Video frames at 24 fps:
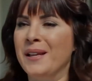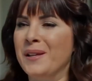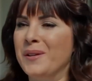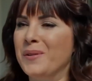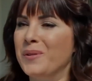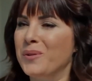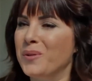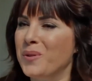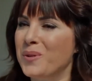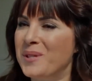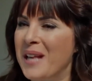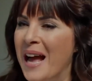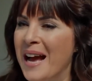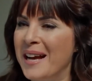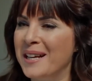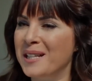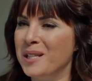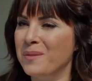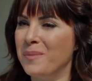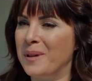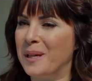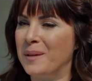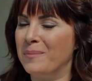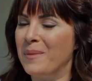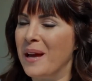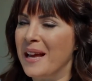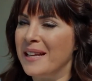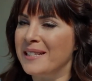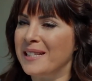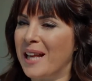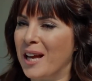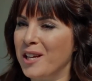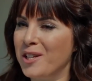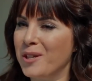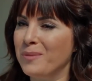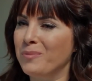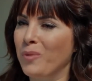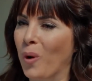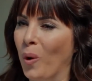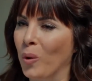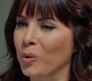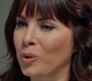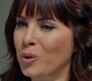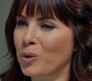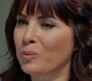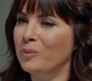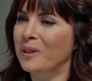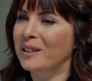Ee, güzel kızım benim. Sen şimdi
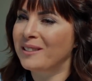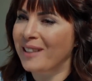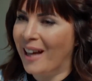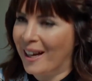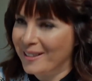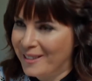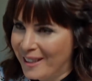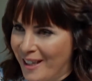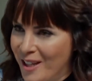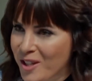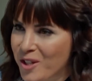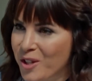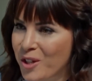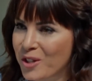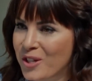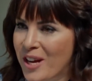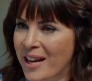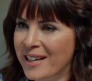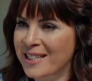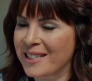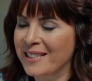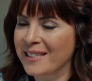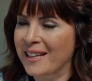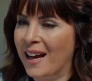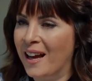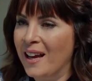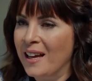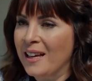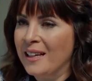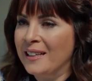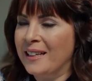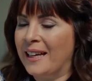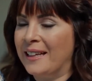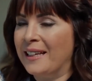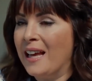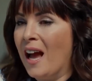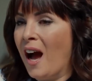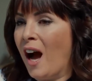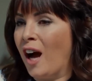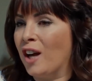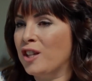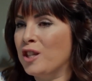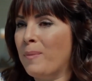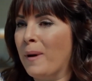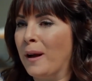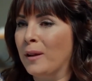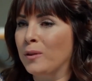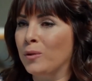oğluşumla tatile çıkacaksın ya. Yani
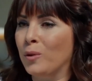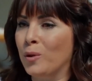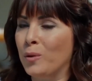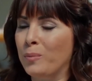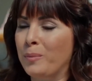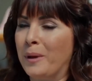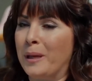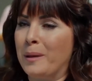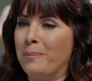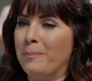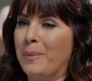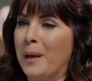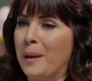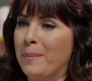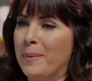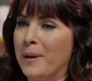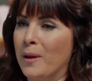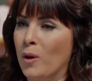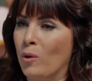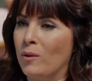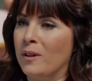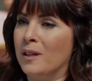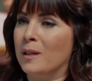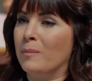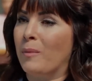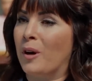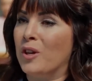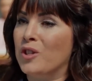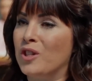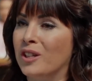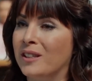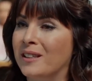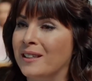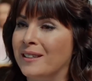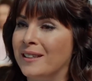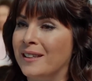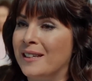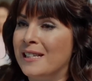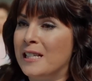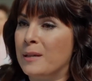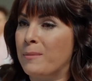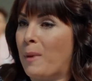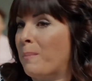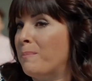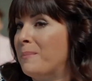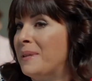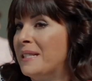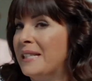acaba diyorum benim baby girl'lerim acıktıkları
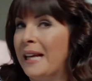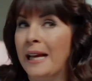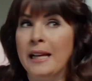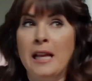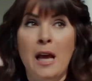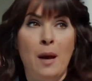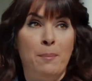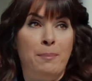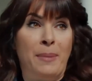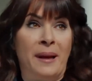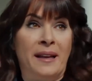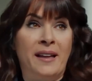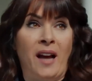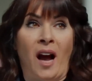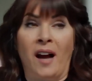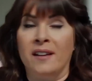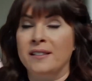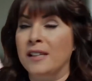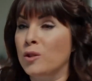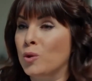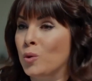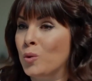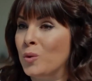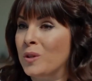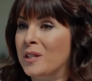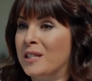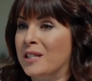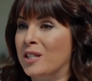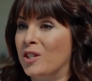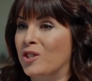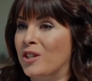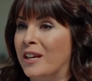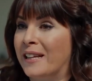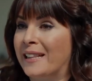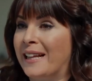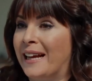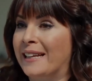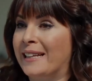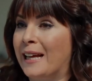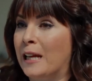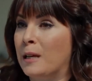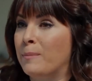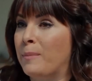zaman misal belki anne sütü isteyecekler.